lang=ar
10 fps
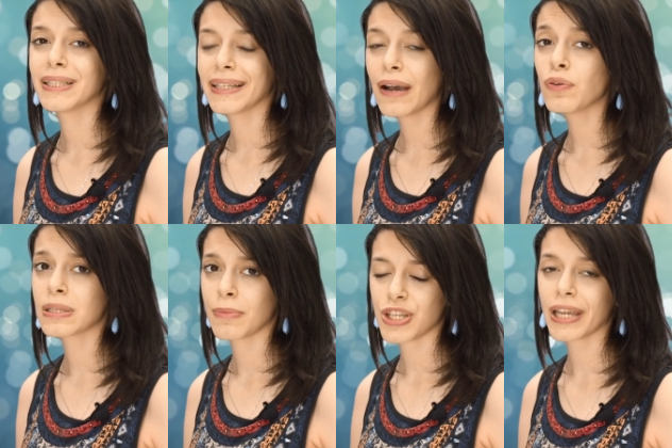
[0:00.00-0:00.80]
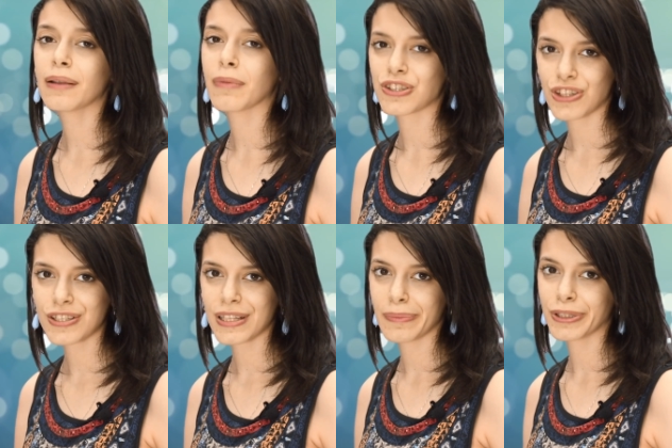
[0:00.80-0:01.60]
بتتجاوز المشاكل مع
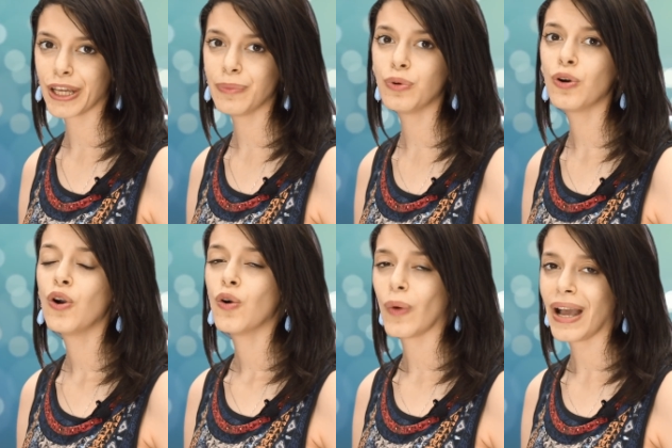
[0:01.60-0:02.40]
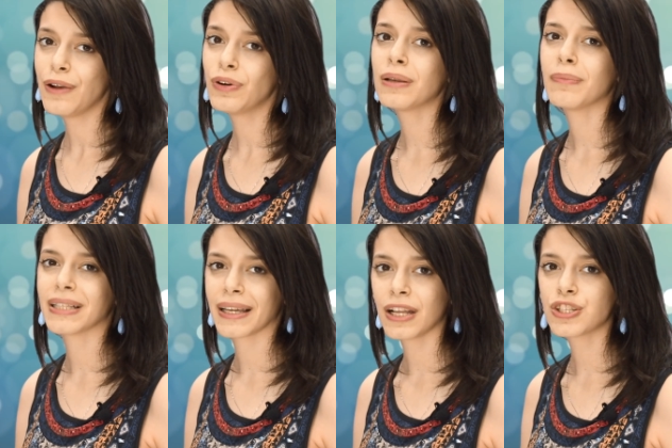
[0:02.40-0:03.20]
الشخص اللي بتحبه وحاول
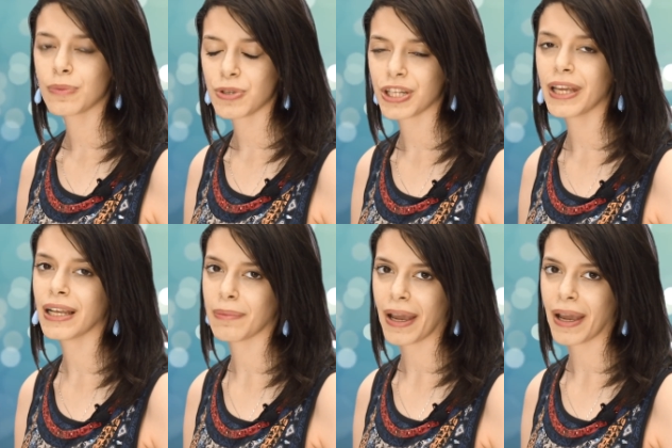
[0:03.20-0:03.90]
ما تاجلش المشاريع اللي